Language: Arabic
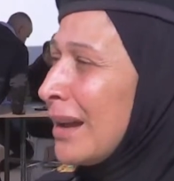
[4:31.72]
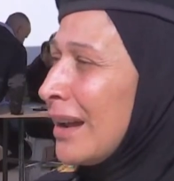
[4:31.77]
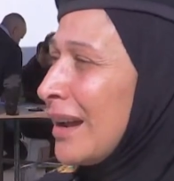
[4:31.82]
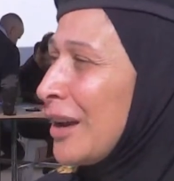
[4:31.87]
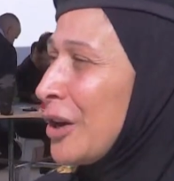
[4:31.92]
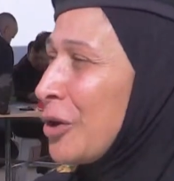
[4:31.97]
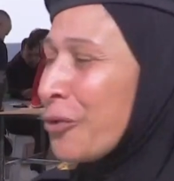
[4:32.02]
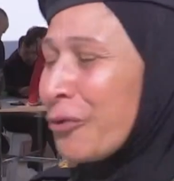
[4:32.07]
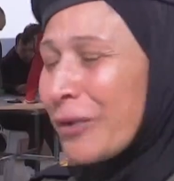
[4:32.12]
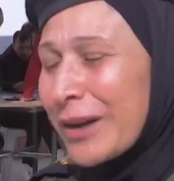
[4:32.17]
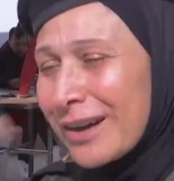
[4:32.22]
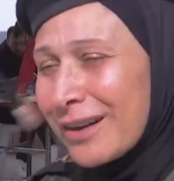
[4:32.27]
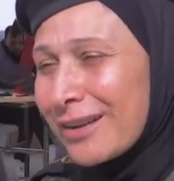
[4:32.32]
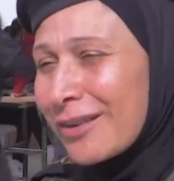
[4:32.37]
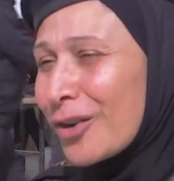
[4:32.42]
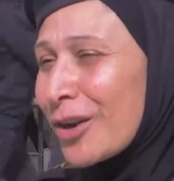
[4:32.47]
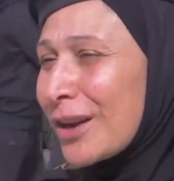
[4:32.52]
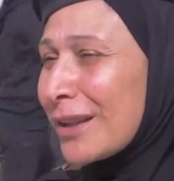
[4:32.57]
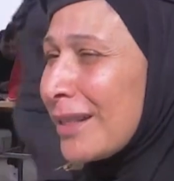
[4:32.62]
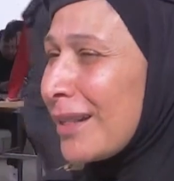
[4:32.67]
وفريق
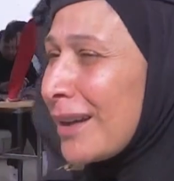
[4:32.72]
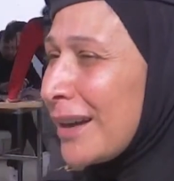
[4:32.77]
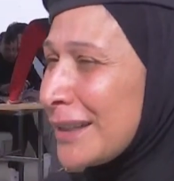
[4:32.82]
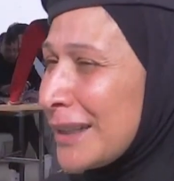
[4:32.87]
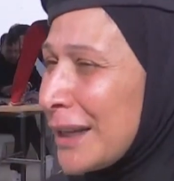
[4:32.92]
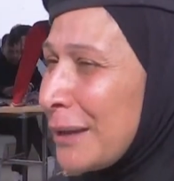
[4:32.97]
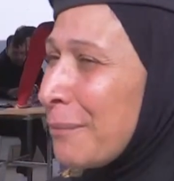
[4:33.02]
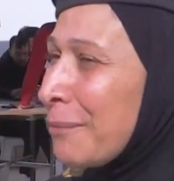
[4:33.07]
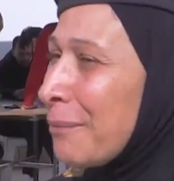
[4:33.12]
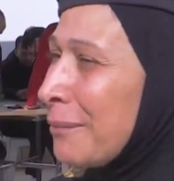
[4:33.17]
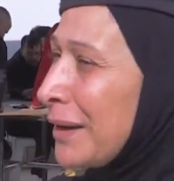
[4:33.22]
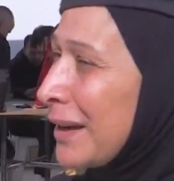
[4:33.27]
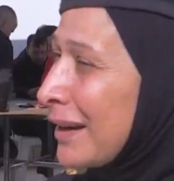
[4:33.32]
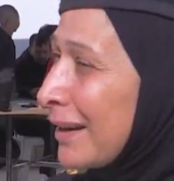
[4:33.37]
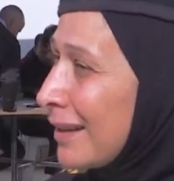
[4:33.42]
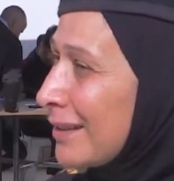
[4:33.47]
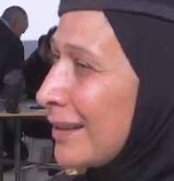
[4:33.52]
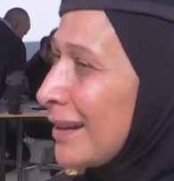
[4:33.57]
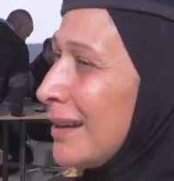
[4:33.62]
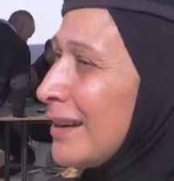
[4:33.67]
كره القدم
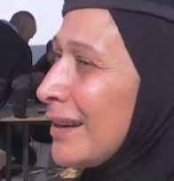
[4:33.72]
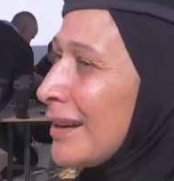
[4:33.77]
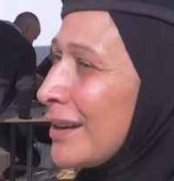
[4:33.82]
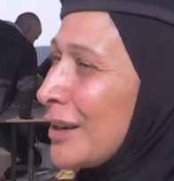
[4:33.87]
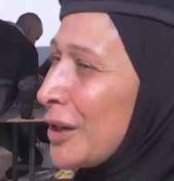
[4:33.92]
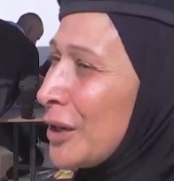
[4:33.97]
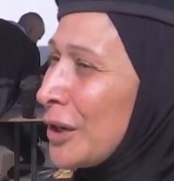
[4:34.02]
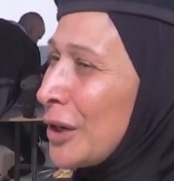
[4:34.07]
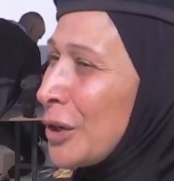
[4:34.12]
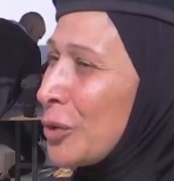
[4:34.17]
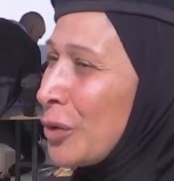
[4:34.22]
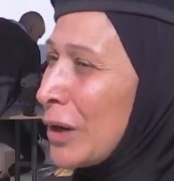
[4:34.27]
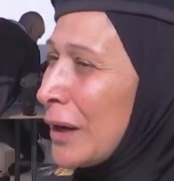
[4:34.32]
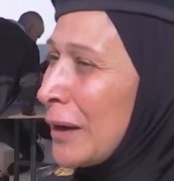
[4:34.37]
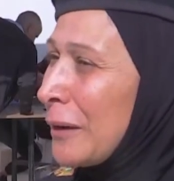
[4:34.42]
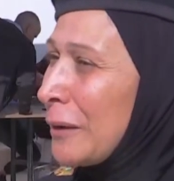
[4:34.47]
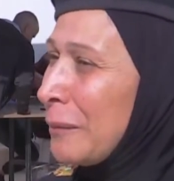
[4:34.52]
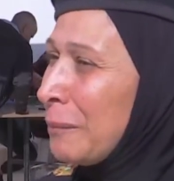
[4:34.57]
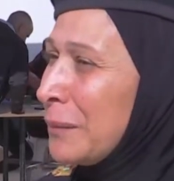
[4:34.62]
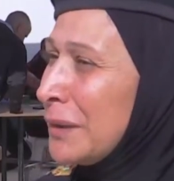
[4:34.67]
كذلك هو